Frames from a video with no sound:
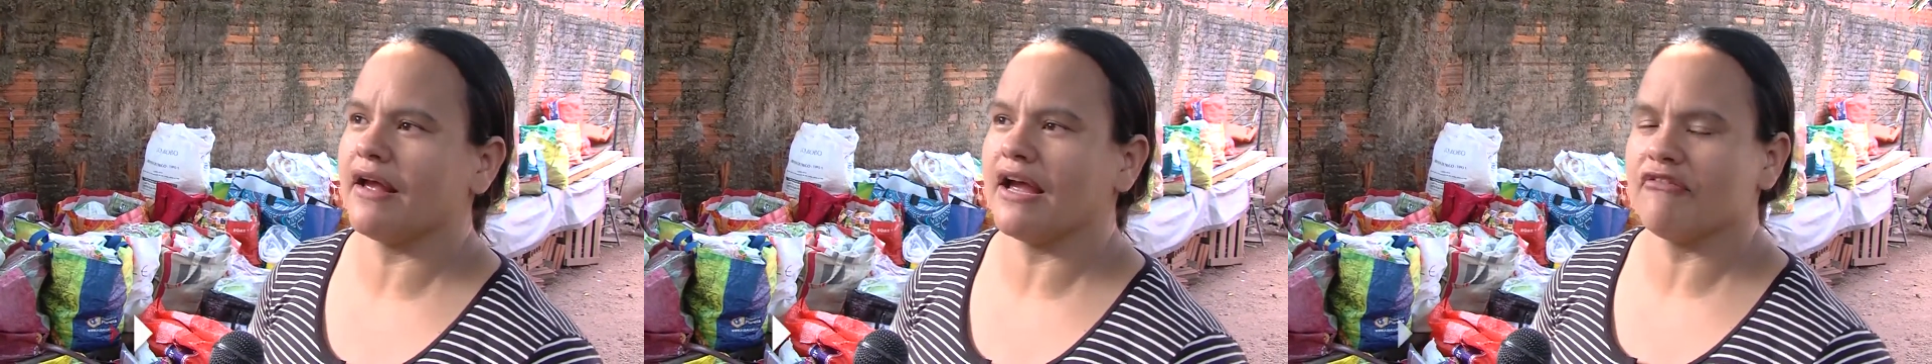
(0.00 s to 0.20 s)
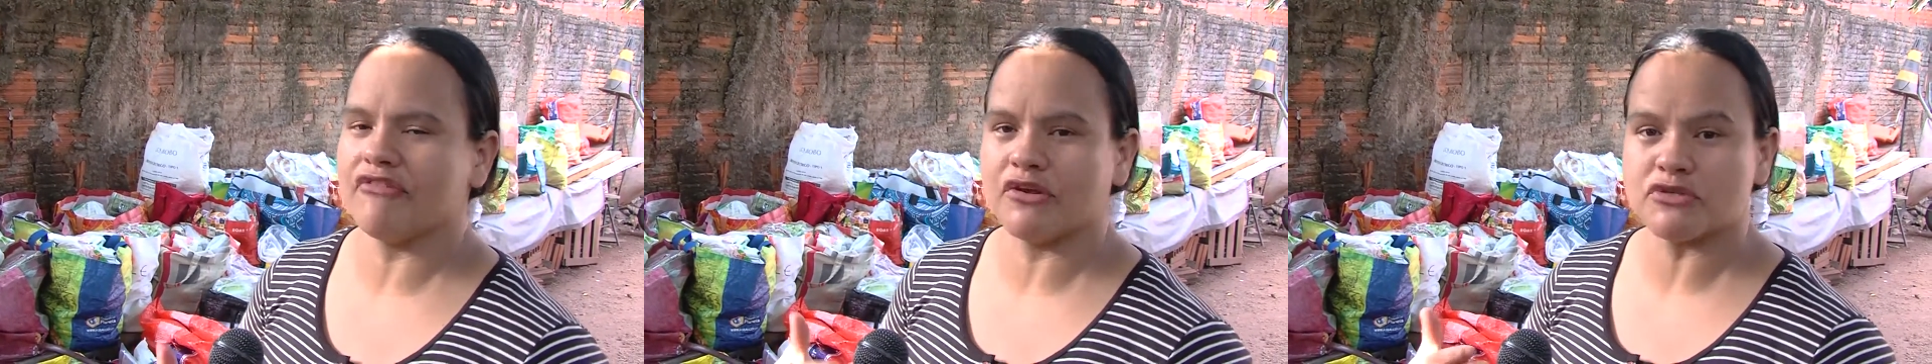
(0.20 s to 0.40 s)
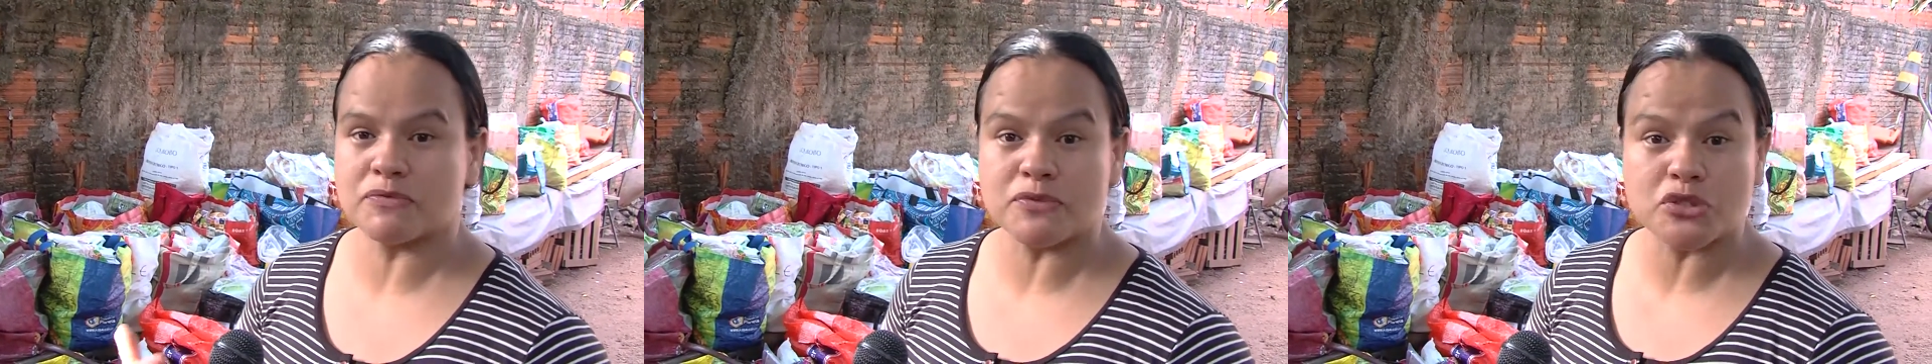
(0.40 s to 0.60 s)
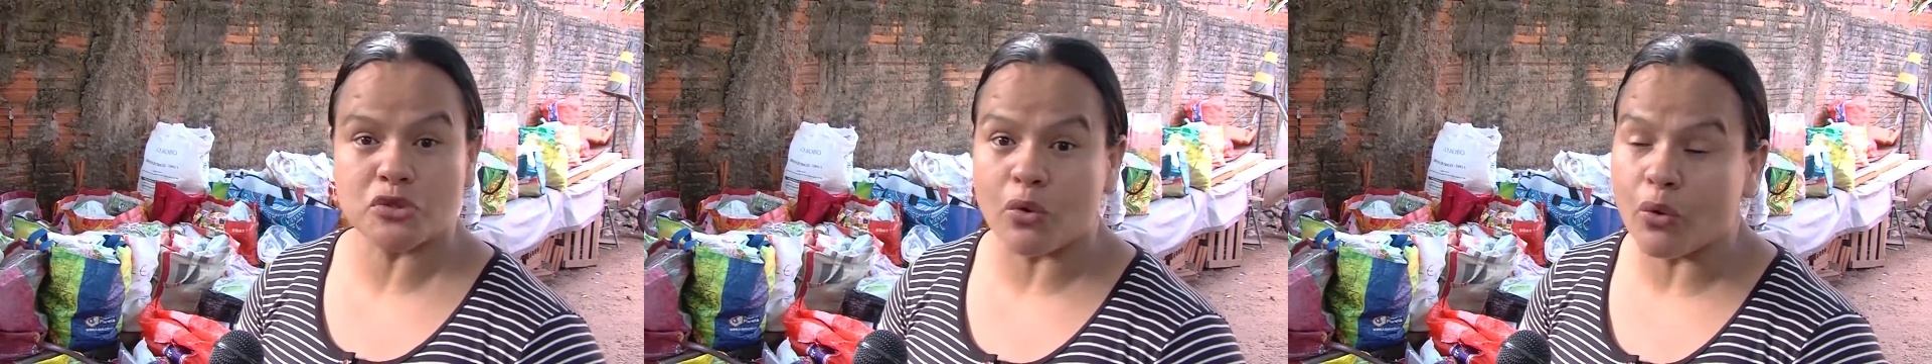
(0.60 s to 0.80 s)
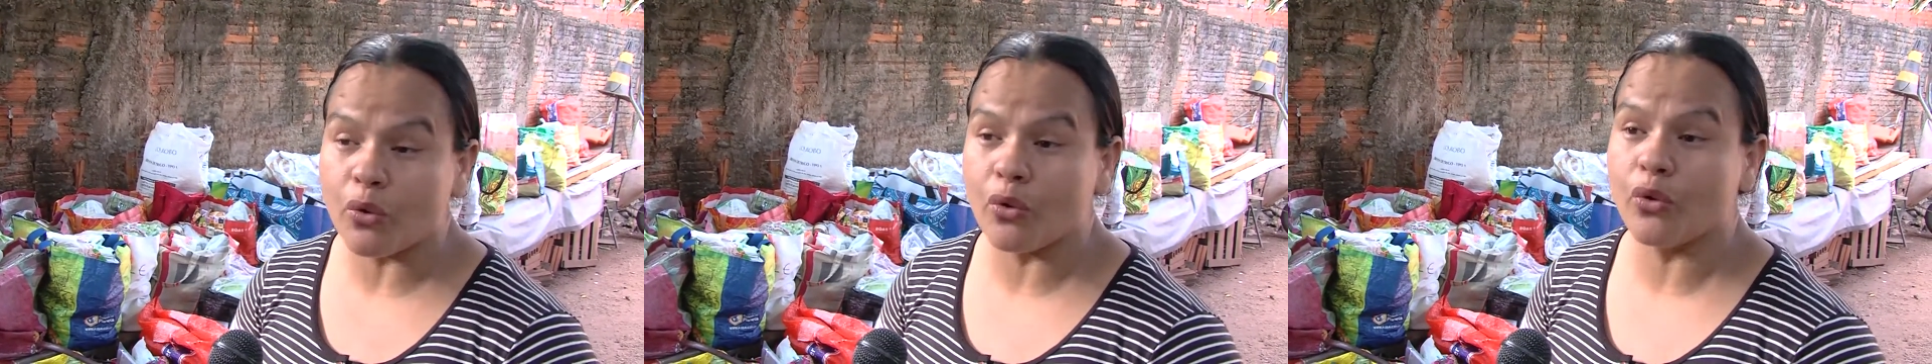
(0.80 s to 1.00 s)
Aí vem os
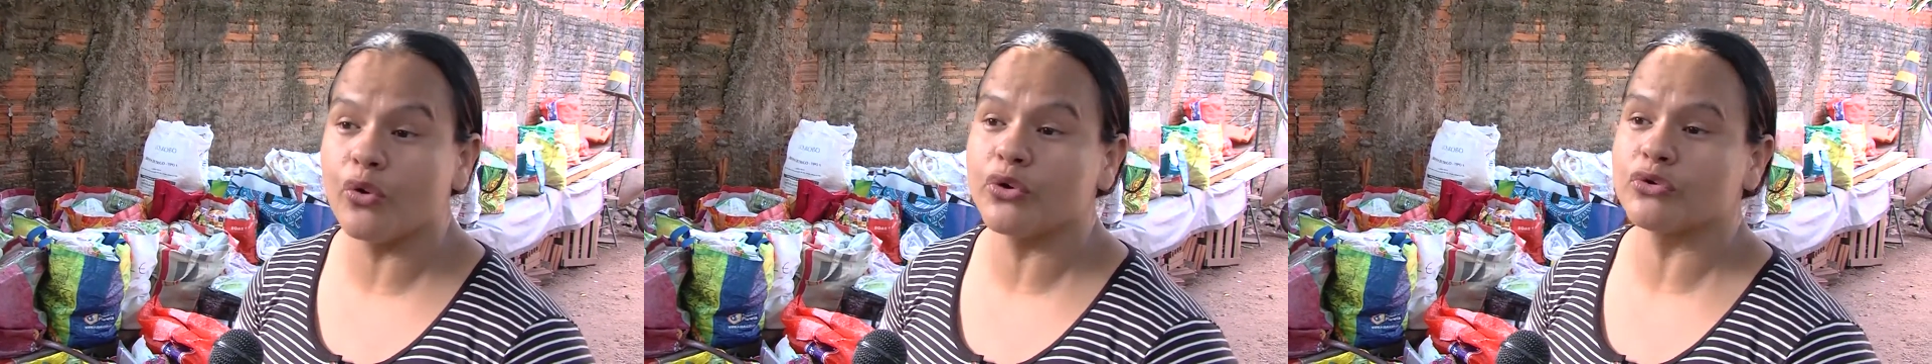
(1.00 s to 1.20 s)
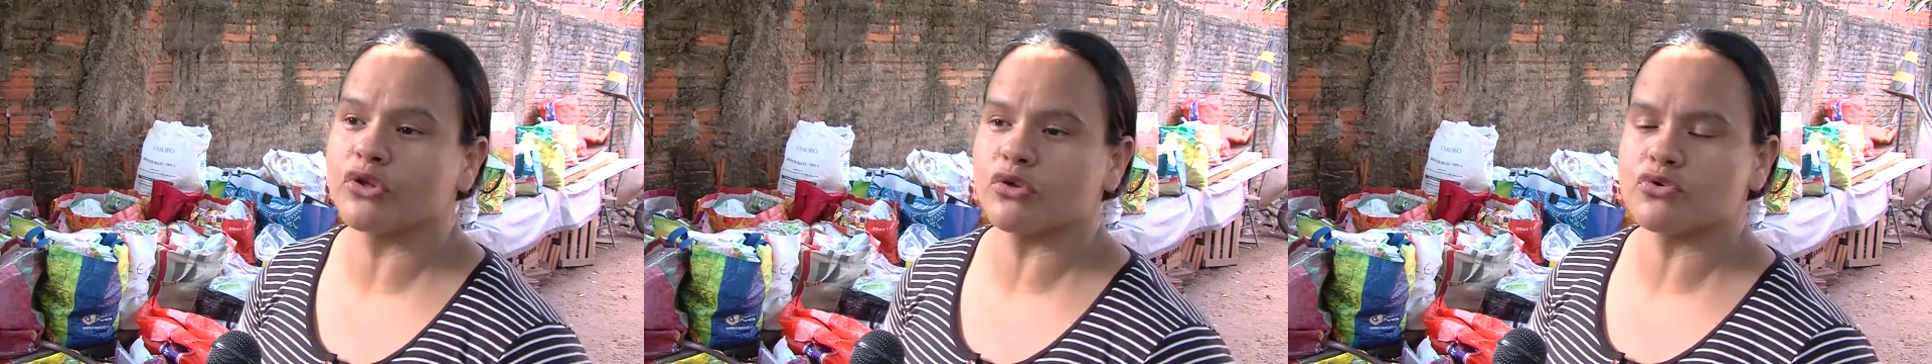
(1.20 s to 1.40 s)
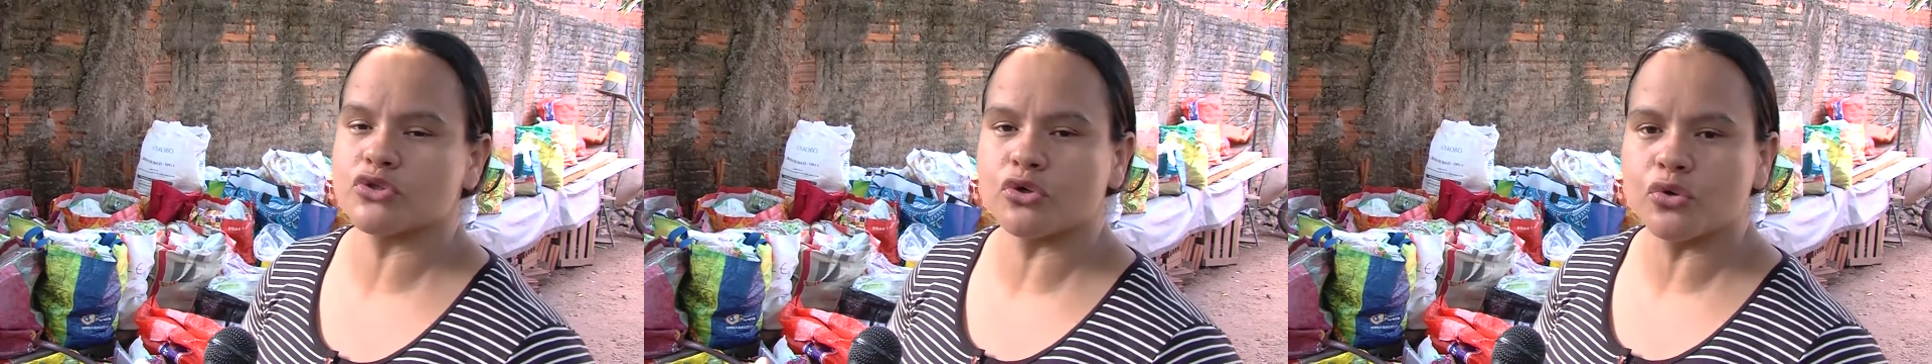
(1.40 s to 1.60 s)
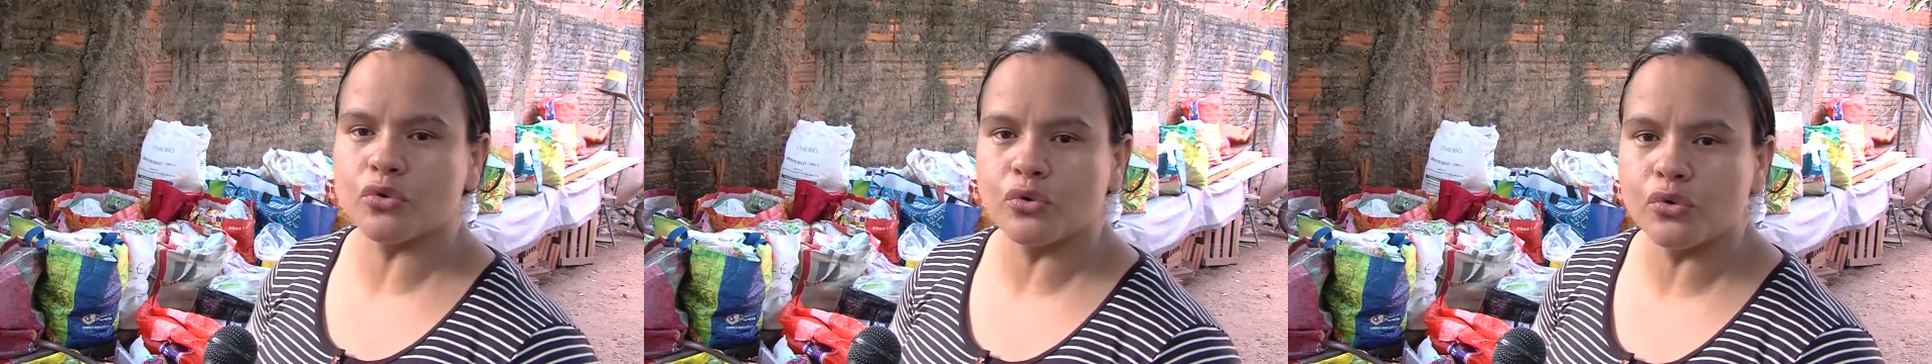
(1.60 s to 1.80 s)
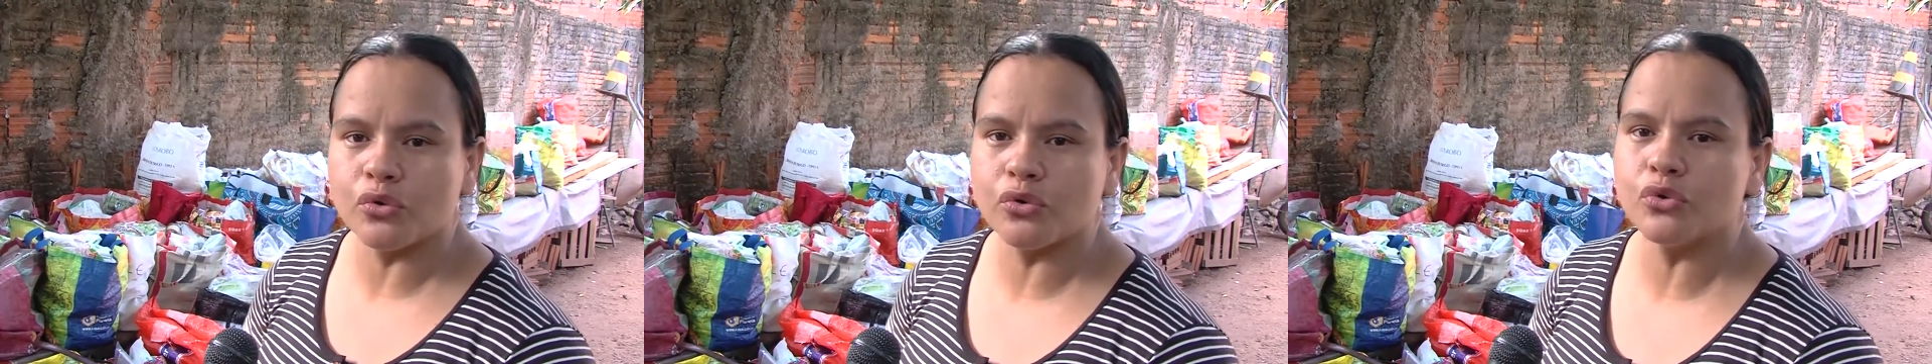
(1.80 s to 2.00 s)
biscoitos, tem os
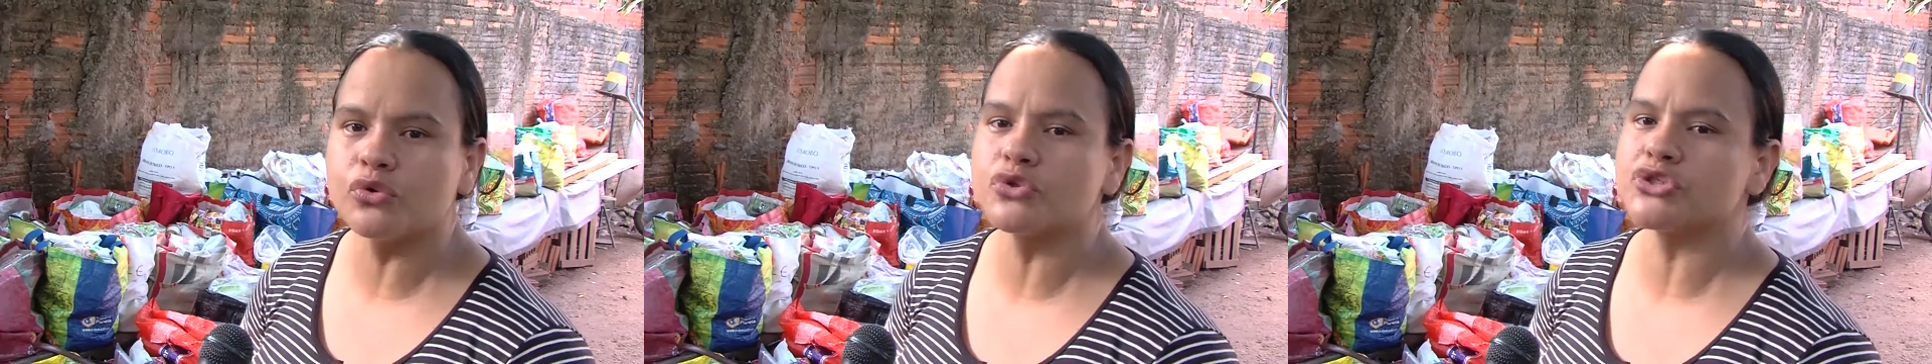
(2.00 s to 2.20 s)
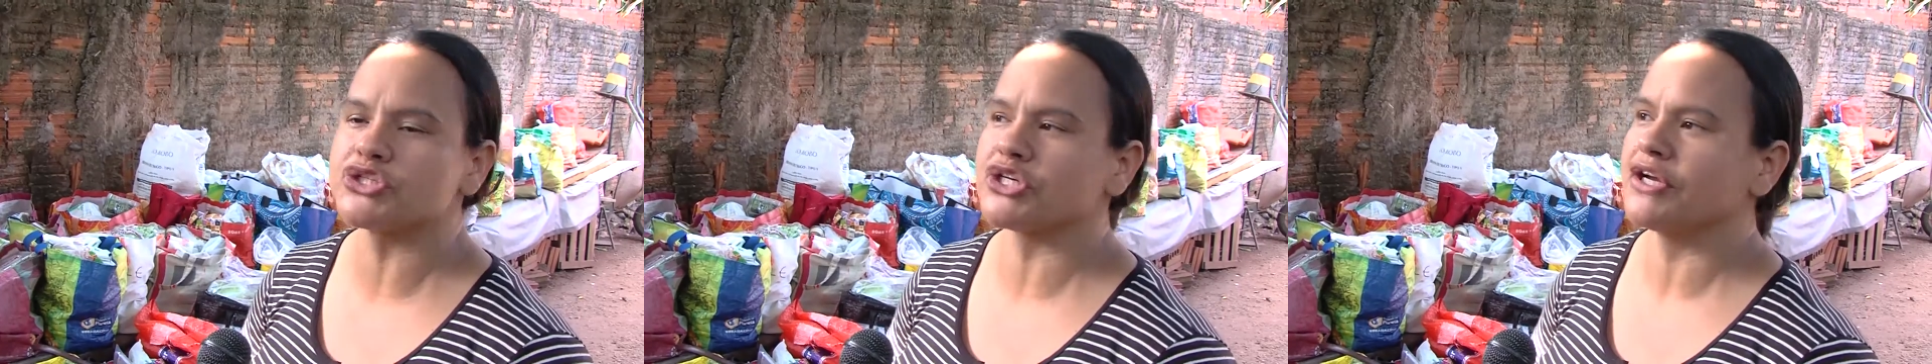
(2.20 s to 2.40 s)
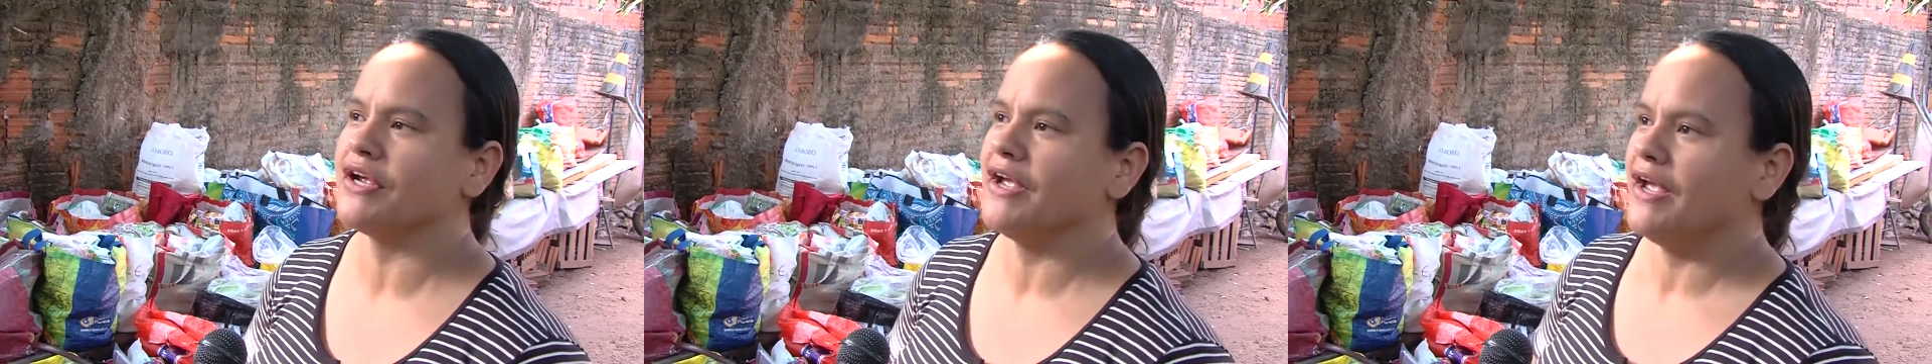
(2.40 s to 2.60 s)
iogurte,